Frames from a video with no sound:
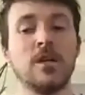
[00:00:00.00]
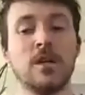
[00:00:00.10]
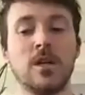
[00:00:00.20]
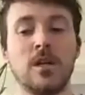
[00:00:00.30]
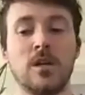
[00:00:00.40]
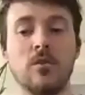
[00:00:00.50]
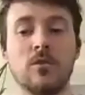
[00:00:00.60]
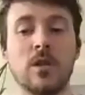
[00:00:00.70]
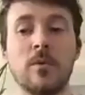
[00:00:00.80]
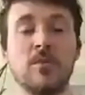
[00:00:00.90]
Et on a
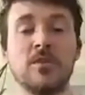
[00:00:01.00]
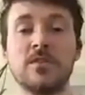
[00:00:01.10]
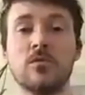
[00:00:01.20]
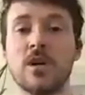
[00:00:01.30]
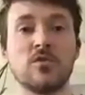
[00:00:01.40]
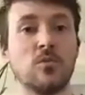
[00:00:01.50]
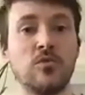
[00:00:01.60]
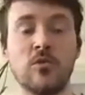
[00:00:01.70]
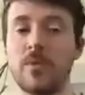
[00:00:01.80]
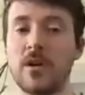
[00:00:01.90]
même essayé de voir si on ne pouvait
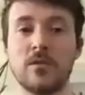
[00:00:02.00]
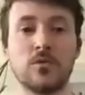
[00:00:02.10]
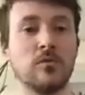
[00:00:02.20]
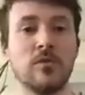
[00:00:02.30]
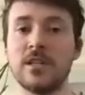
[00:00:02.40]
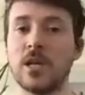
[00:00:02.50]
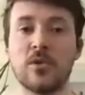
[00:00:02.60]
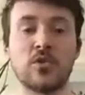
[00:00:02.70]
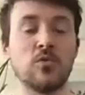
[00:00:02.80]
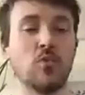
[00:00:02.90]
pas trouver un
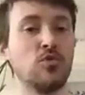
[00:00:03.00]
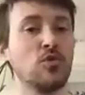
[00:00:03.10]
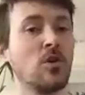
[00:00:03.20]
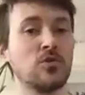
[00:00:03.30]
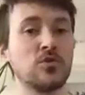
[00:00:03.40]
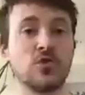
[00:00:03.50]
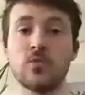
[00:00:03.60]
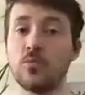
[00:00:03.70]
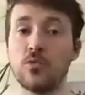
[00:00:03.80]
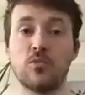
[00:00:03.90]
appartement plus grand justement pour
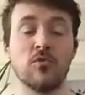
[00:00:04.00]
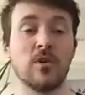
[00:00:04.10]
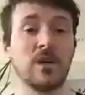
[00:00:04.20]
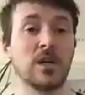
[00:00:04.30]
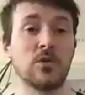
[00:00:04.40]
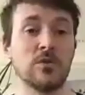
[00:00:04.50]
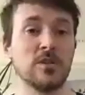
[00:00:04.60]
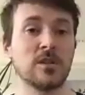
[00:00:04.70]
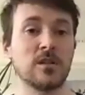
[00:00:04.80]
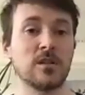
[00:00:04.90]
pouvoir les réunir et, euh,
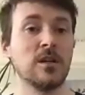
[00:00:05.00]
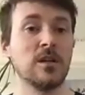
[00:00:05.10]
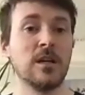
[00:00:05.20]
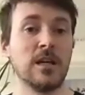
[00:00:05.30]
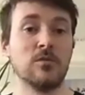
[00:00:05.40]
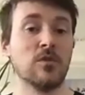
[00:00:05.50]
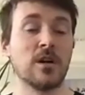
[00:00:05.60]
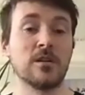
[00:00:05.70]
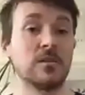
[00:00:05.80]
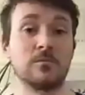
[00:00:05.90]
et de voir
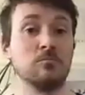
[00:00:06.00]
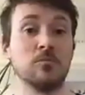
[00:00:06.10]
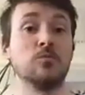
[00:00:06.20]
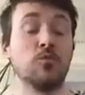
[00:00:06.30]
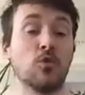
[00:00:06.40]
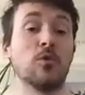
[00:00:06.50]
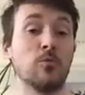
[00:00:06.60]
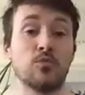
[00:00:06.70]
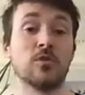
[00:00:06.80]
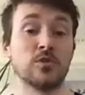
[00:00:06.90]
pour,
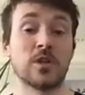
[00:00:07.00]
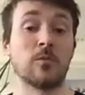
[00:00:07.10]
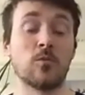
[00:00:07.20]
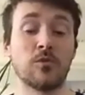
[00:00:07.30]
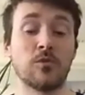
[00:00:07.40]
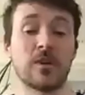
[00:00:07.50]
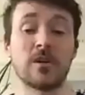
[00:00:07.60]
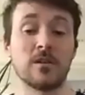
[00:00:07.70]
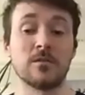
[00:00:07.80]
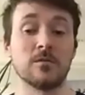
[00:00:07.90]
pour, vraiment faire euh,
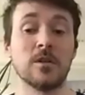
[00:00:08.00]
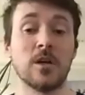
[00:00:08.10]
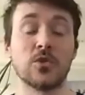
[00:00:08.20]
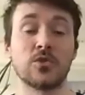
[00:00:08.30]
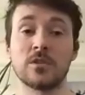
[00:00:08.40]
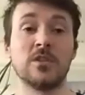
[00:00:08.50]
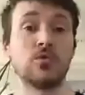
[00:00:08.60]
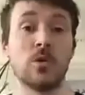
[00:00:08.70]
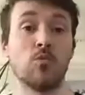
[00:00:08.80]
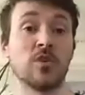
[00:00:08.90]
en sorte qu'ils soient
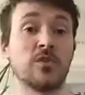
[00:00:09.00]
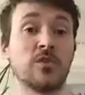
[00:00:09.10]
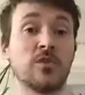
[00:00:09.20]
moins seuls.